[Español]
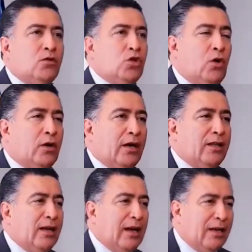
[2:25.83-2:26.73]
Yo lo que
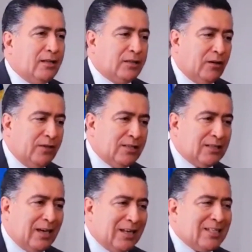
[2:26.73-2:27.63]
dije en la
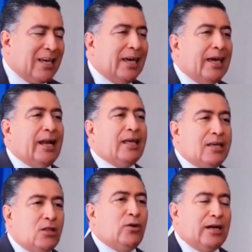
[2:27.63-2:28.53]
entrevista es que he
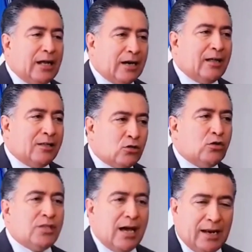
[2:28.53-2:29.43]
leído en las redes
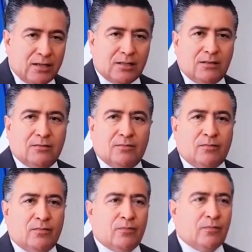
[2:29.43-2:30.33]
sociales
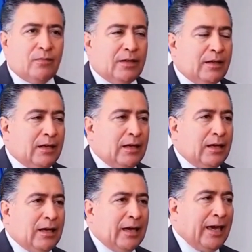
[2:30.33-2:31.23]

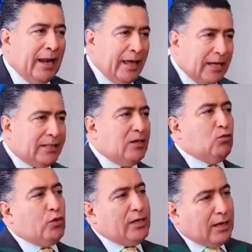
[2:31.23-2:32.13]
que le
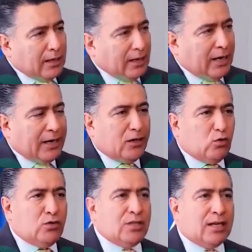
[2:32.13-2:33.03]
atribuyen las
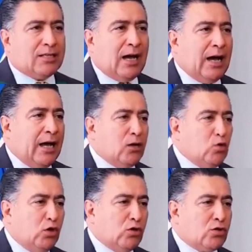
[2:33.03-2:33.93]
renuncias a
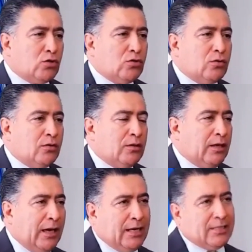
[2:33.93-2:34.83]
algunos
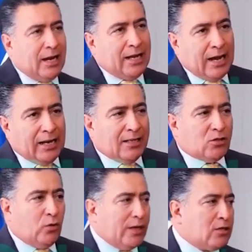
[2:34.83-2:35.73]

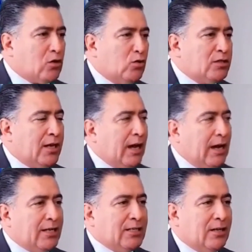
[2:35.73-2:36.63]
exalcaldes o
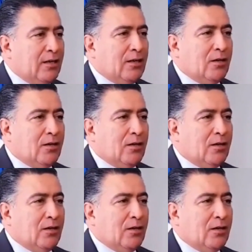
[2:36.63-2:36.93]
exconcejales